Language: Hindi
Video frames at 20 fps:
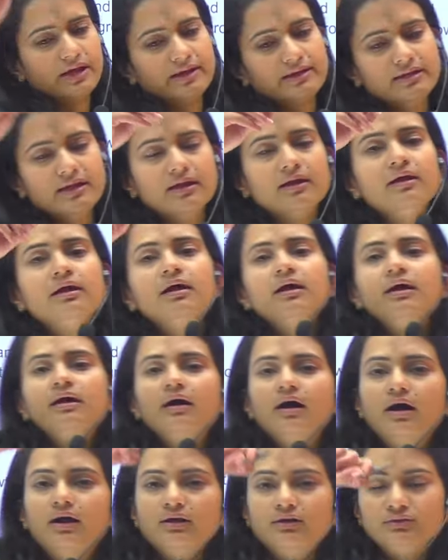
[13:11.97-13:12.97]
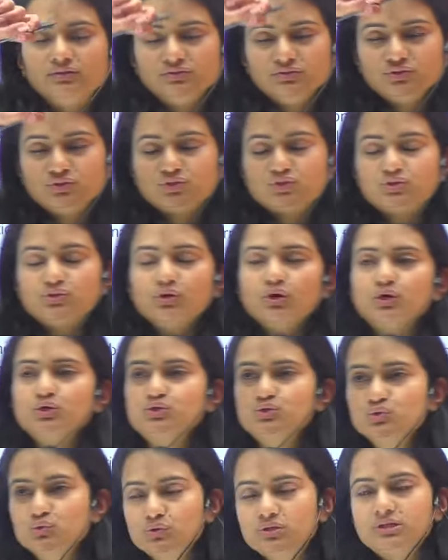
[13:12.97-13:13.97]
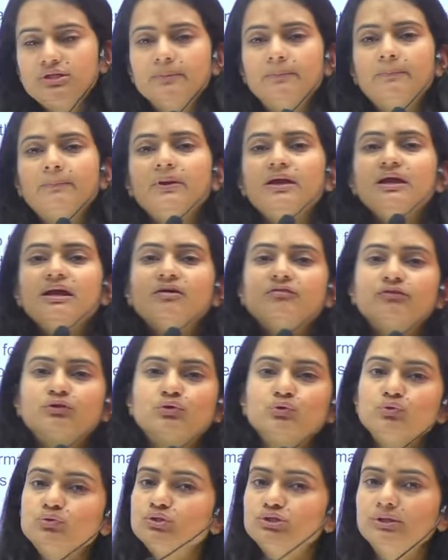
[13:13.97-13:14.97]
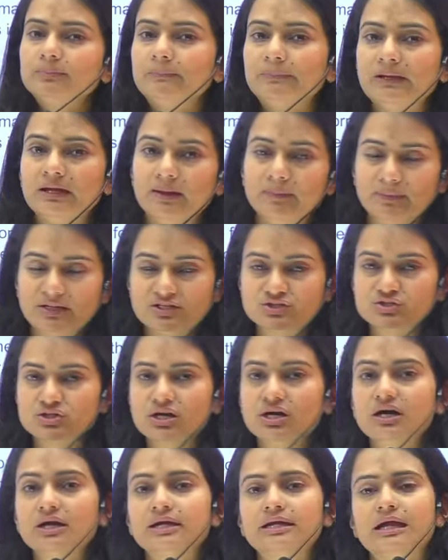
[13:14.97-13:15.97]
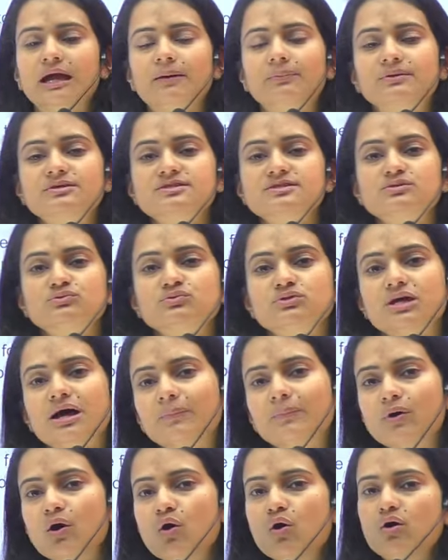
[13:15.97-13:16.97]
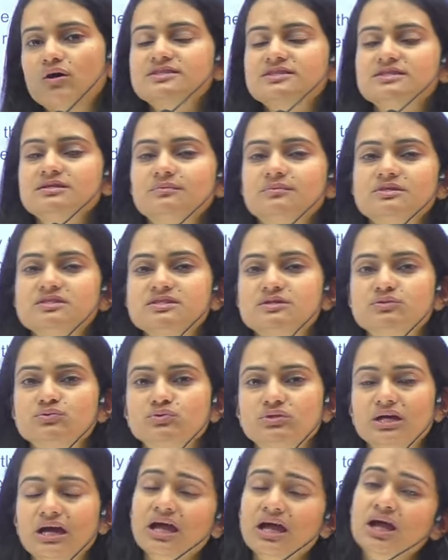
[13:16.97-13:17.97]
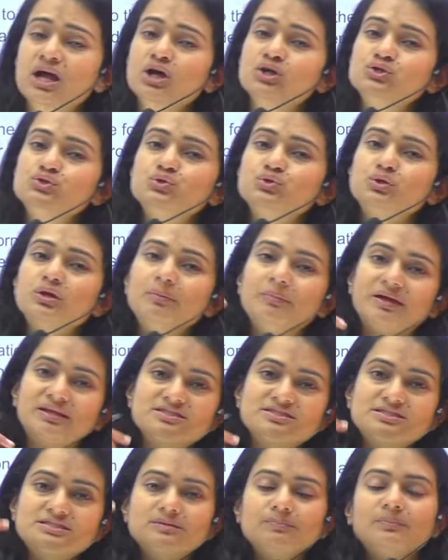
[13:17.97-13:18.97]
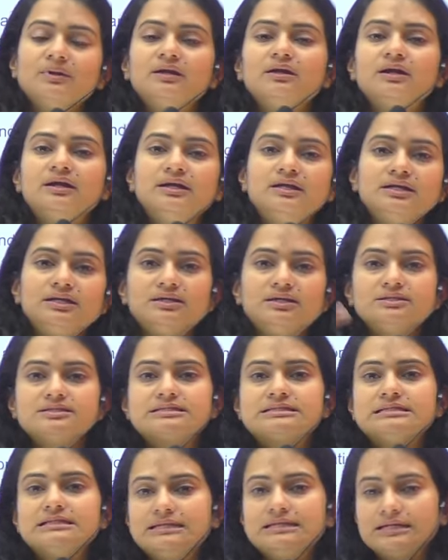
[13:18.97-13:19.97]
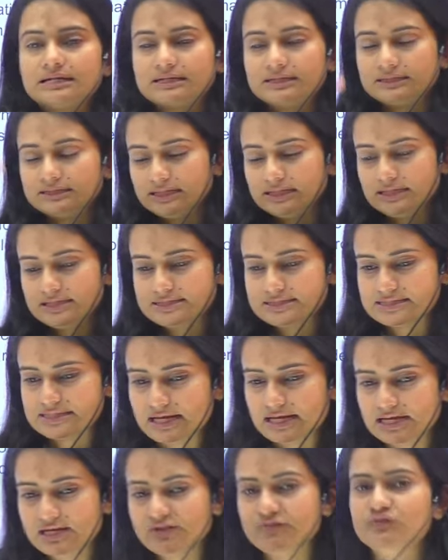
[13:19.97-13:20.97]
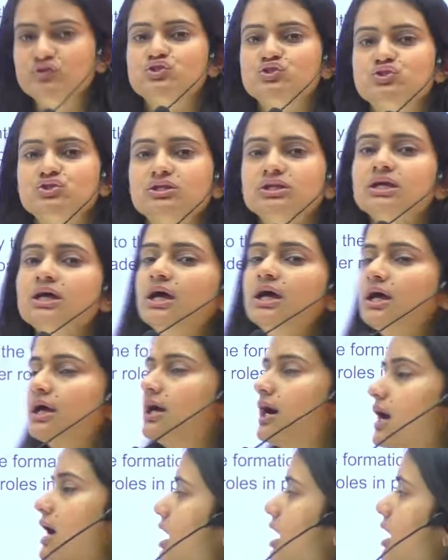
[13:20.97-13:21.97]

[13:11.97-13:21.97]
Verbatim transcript: ये शूट टिप पे या फिर रूट टिप पे हमेशा क्या प्रेजेंट होता है आपका ऑक्सीजन प्रेजेंट होता है जो कि मेरिस्टम में कंटिन्यूसली क्या करता है सेल डिवीजन का काम